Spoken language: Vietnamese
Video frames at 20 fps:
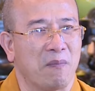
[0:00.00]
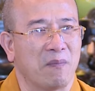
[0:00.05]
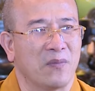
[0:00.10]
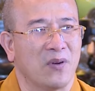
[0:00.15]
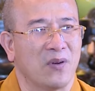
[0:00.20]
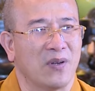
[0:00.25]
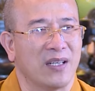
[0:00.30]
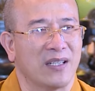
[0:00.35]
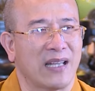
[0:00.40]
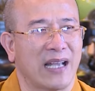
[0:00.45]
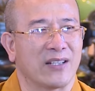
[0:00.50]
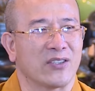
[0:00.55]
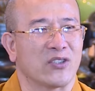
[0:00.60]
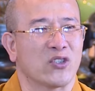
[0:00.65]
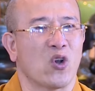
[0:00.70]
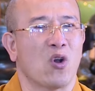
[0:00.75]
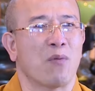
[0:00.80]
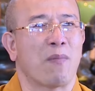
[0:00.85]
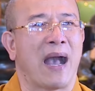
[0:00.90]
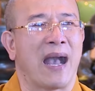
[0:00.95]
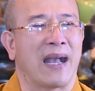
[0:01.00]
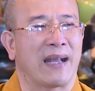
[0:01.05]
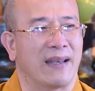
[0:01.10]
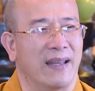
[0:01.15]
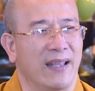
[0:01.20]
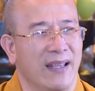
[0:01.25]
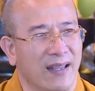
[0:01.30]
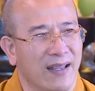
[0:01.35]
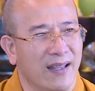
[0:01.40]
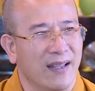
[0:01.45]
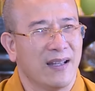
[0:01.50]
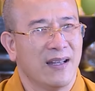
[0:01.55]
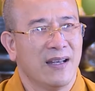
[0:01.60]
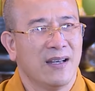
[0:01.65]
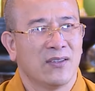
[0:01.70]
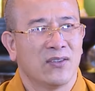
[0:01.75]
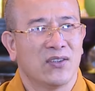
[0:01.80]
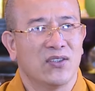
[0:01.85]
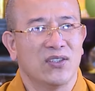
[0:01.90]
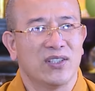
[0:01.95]
nó thành cho bạc đấy
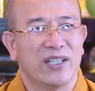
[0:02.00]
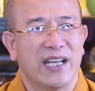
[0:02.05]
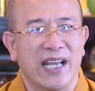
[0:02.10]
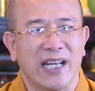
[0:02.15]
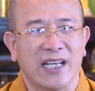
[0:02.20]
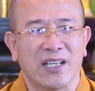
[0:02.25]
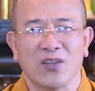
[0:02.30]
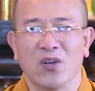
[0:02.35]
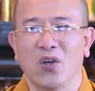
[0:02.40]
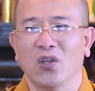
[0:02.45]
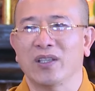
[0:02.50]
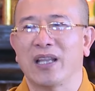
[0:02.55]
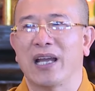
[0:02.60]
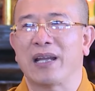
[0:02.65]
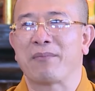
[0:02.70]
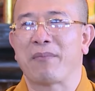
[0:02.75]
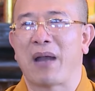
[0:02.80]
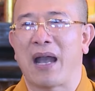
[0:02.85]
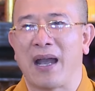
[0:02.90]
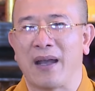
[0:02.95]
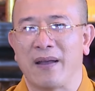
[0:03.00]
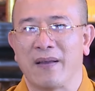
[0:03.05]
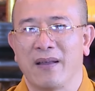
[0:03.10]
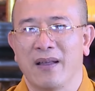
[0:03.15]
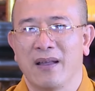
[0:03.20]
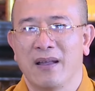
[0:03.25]
từ đen đốt thành bạc